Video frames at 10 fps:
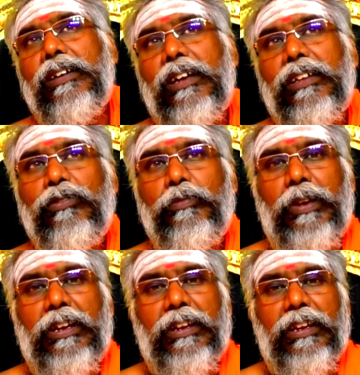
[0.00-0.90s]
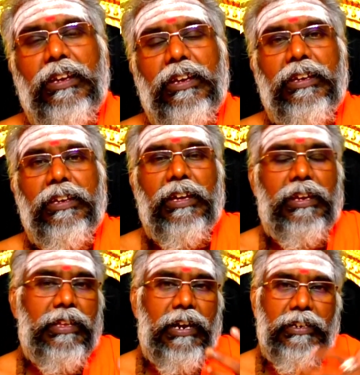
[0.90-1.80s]
கனவு பலனில்
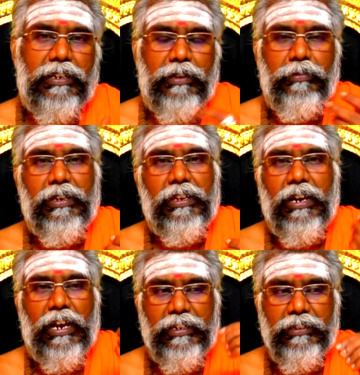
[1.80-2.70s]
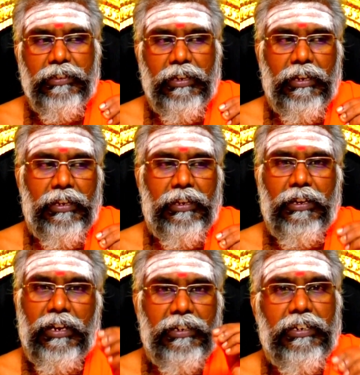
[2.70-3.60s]
யாராவது அழறா மாதிரி அழுகை
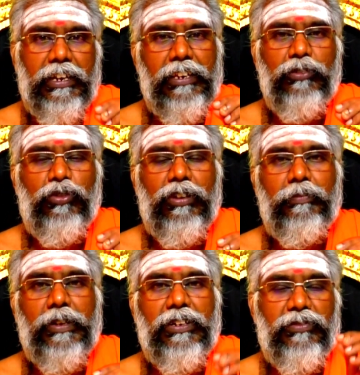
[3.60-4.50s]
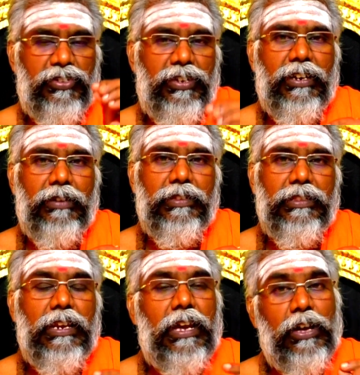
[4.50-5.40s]
அழுகைன்னு சொல்லப்படுற விஷயங்கள்
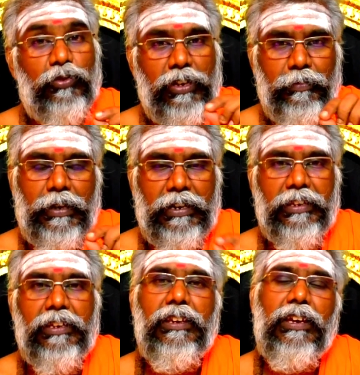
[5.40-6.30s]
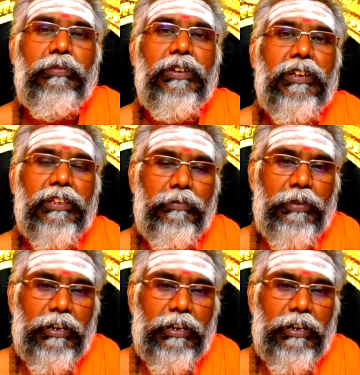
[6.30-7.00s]
வந்தால் அதோடைய பலன் என்ன அப்படிங்கிறதான்